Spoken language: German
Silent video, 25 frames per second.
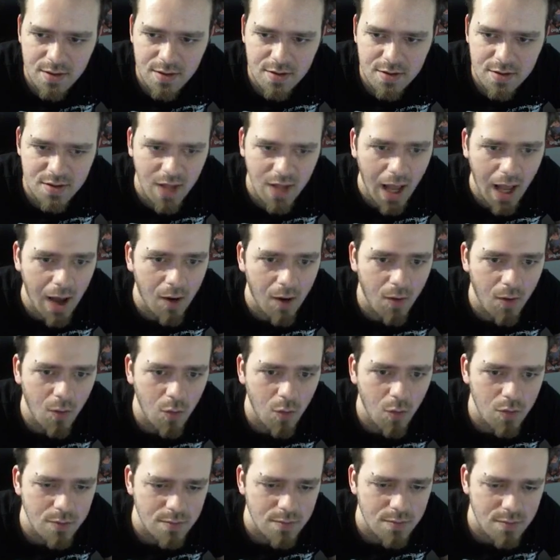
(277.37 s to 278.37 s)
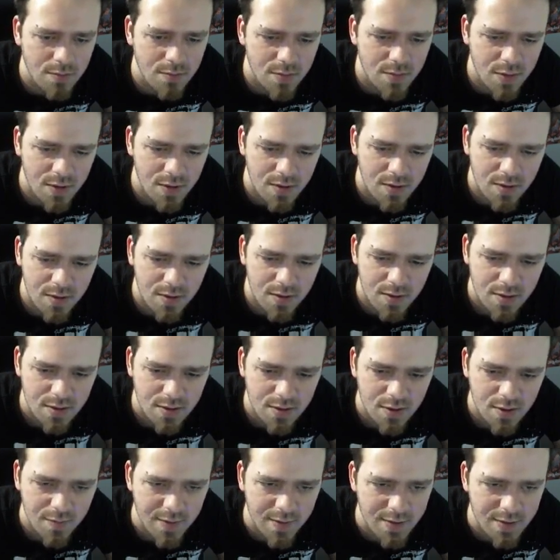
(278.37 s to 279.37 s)
Sound.
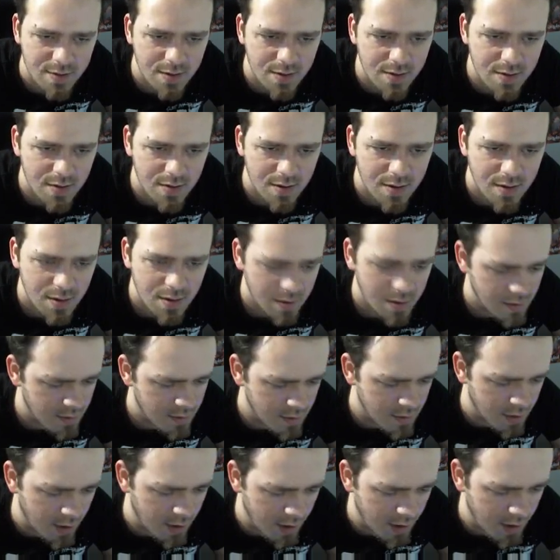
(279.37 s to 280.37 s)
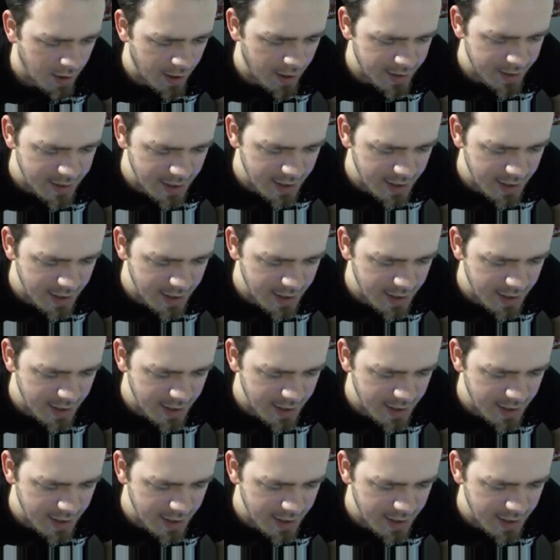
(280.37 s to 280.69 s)
Eine Weste? Ja, alter